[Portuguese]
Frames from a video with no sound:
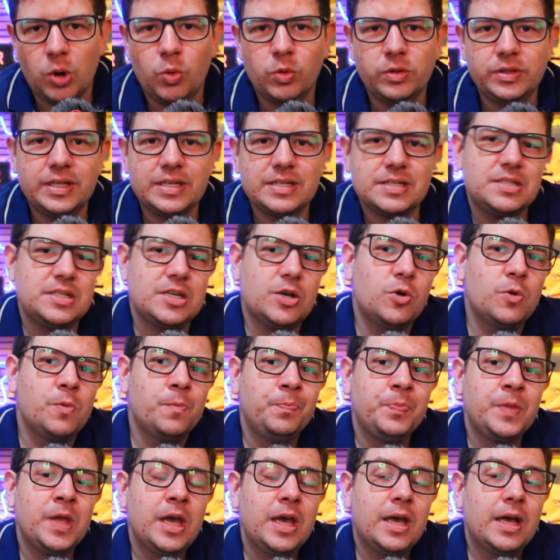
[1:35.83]
aconteceu
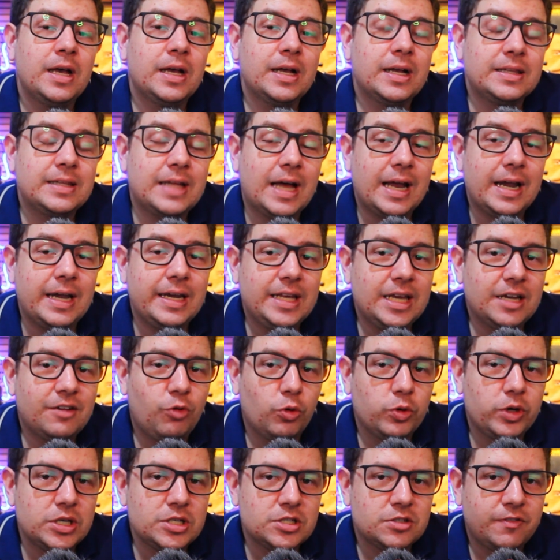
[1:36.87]
na linha
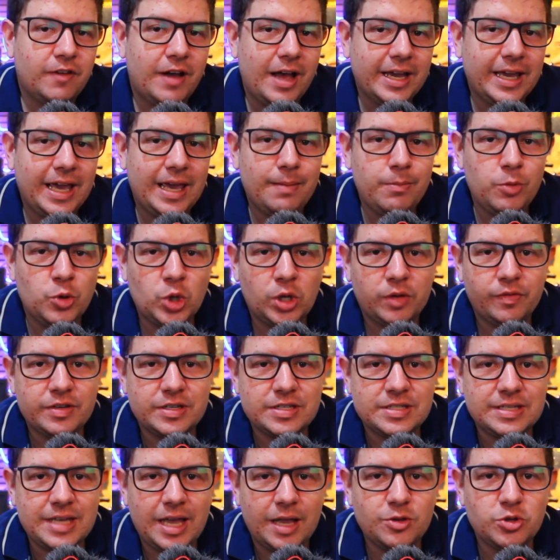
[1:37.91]
Volkswagen em
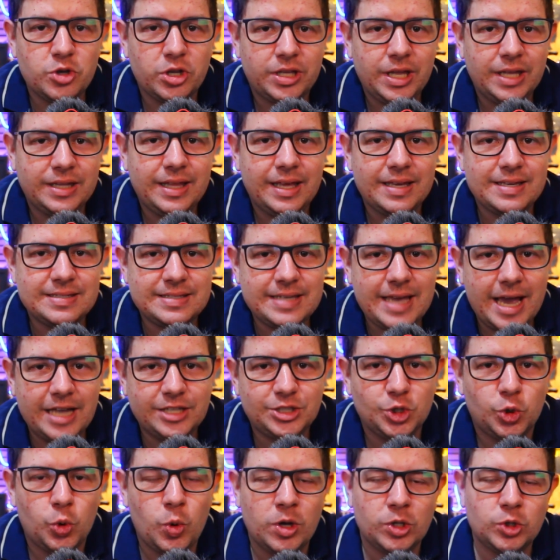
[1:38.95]

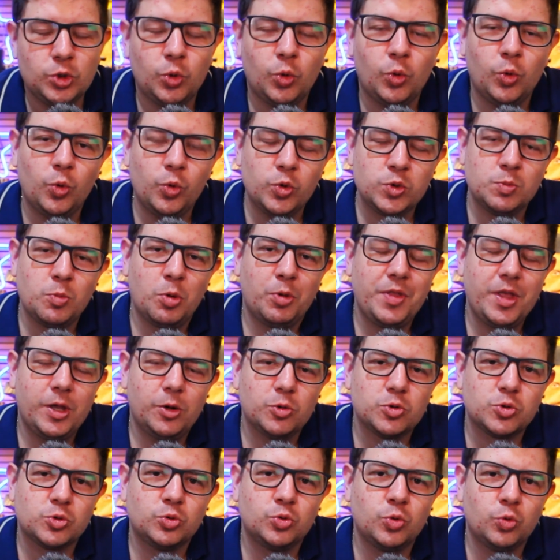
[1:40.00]
1987, quando os
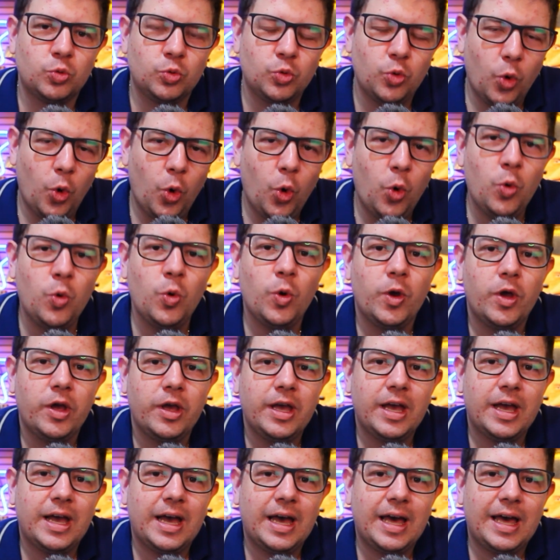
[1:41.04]
modelos do Gol
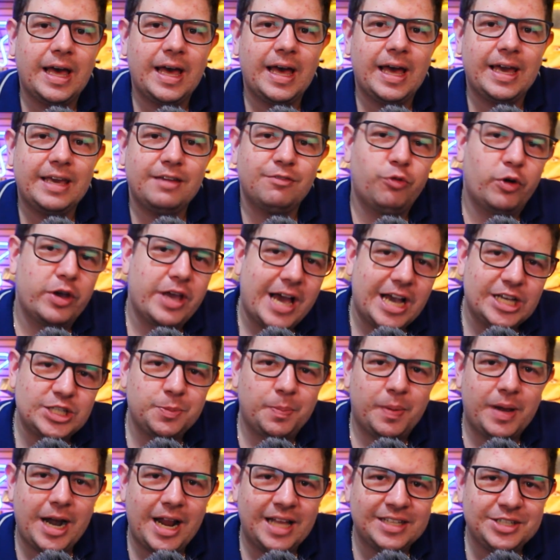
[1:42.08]
é, e Voyage
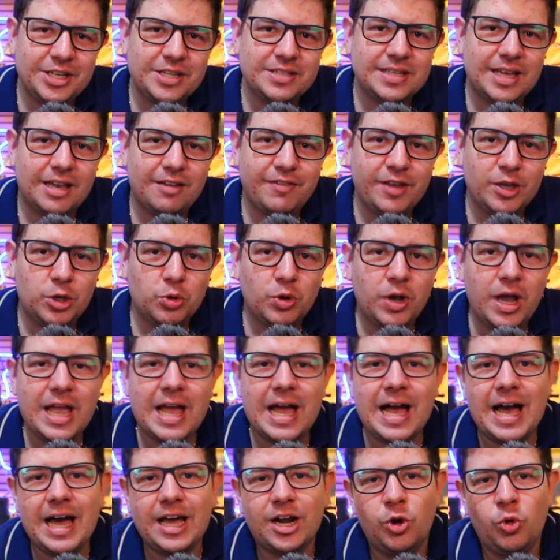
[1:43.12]
Paraty e Saveiro
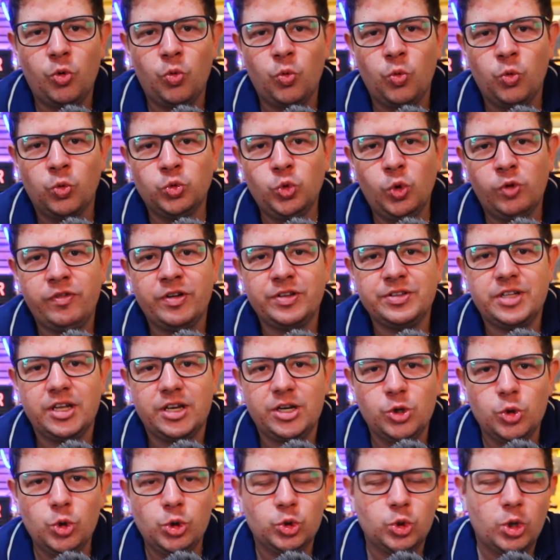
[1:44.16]
ganharam o novo
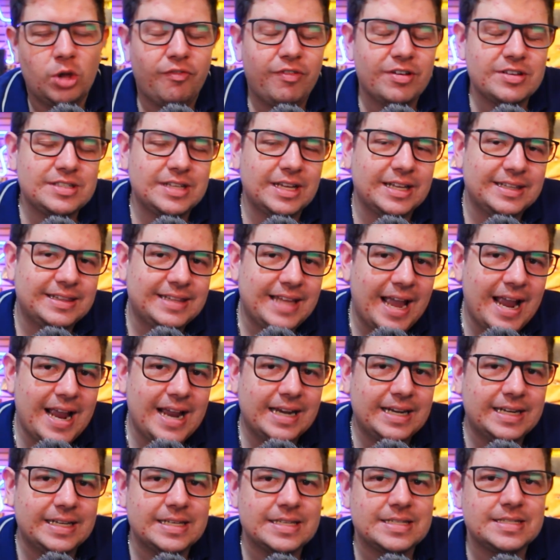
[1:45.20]
interior, novas
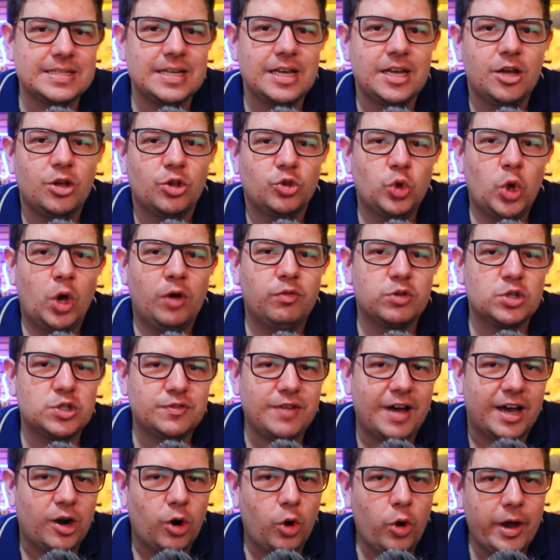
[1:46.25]
lanternas, novos
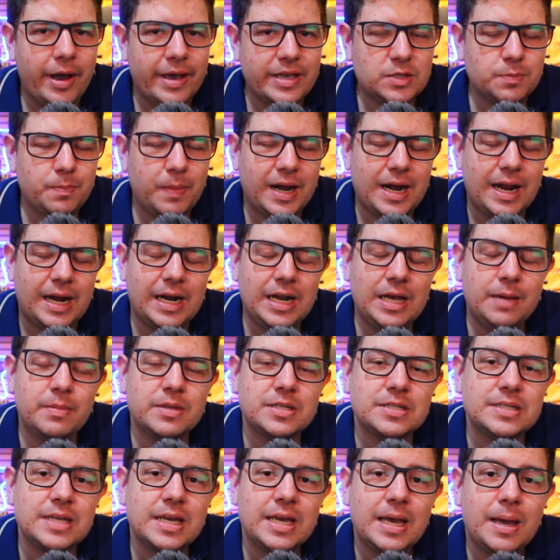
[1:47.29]
faróis,
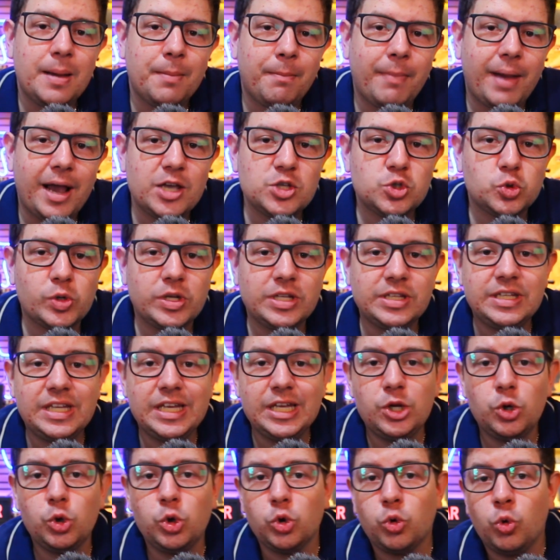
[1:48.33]
paralamas, mas o
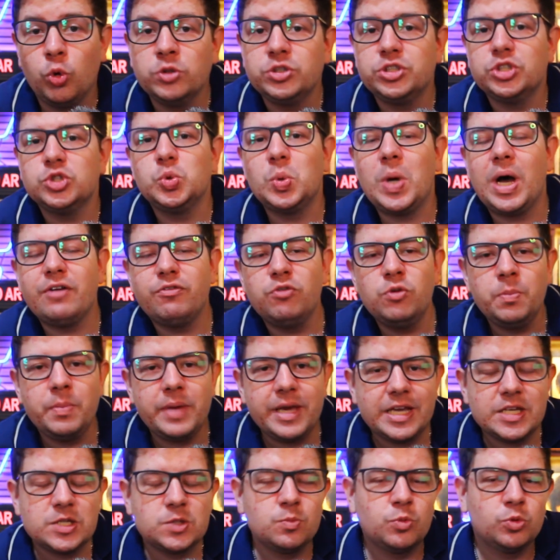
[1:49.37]
interior continuava o
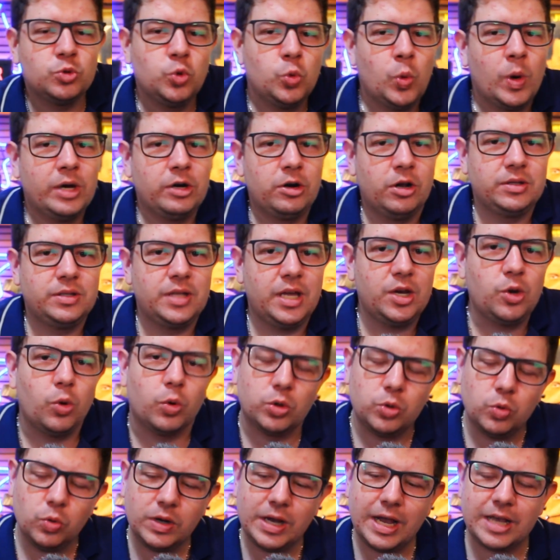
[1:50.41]
mesmo do ano
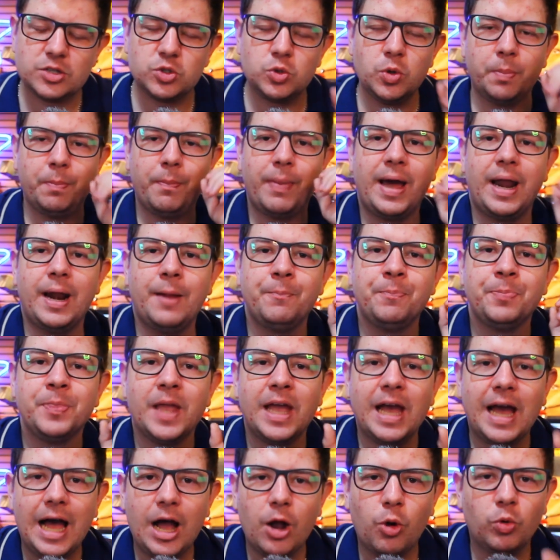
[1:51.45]
anterior. No caso do Opala,
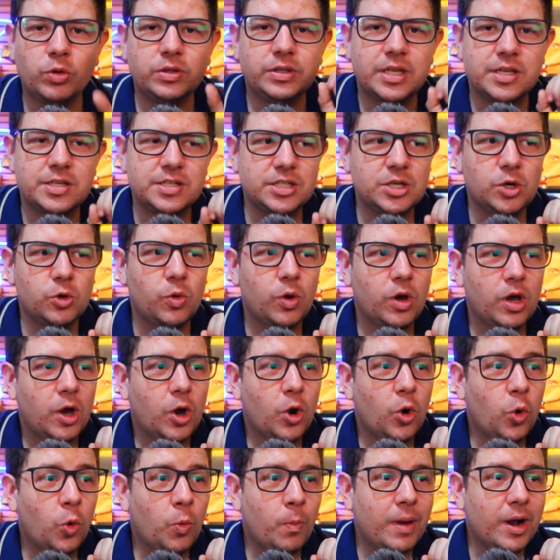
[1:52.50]
aconteceu
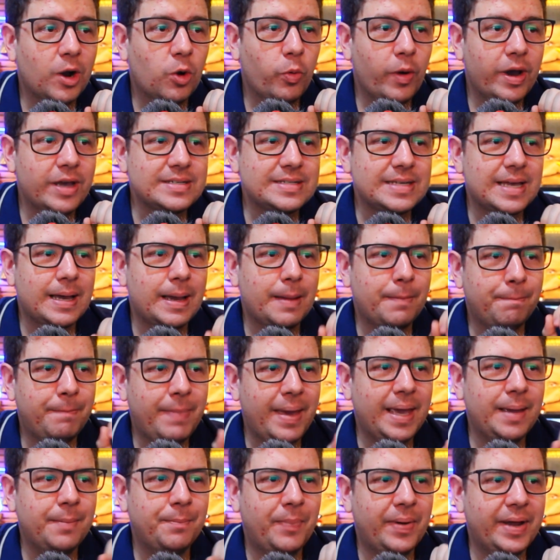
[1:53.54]
uma coisa
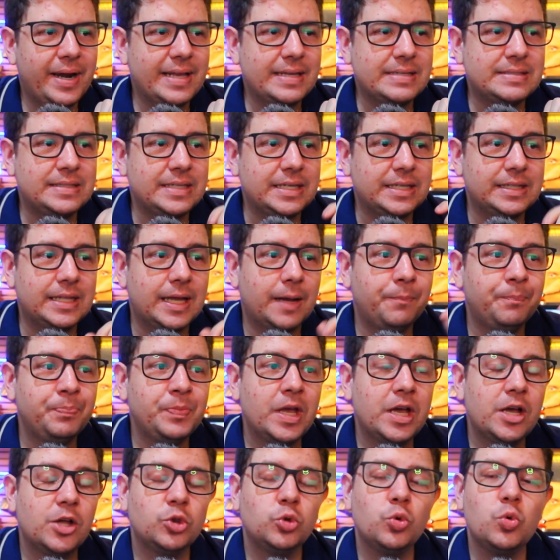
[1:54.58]
bem parecida.
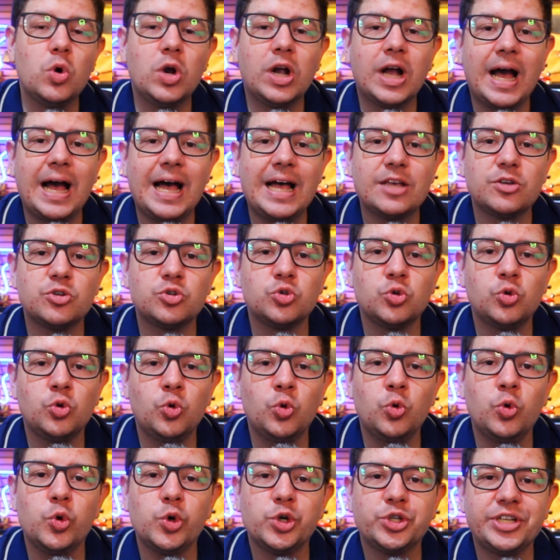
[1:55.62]
No caso,
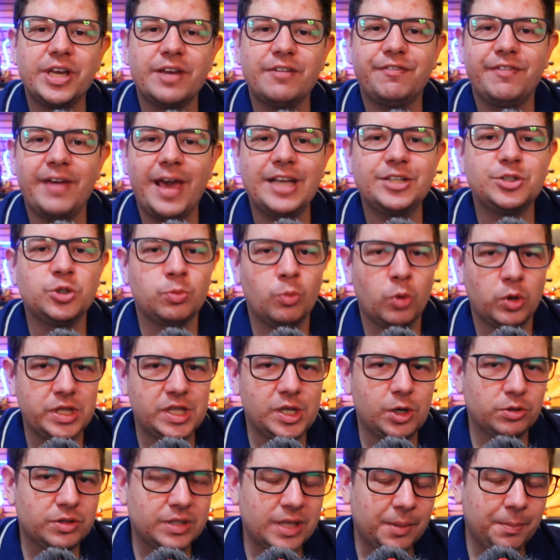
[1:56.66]
o Chevette, um
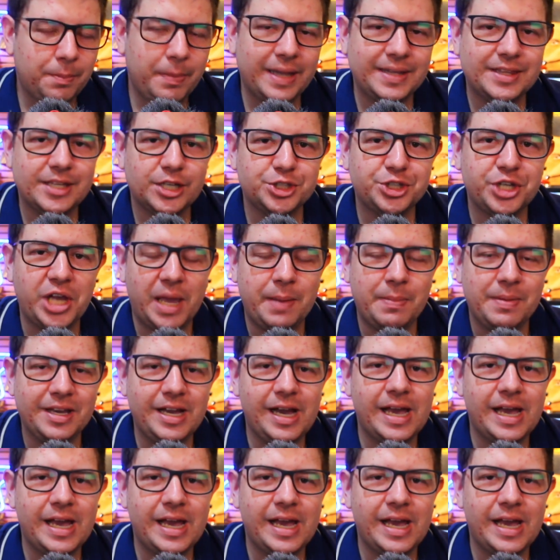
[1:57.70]
modelo também da GM,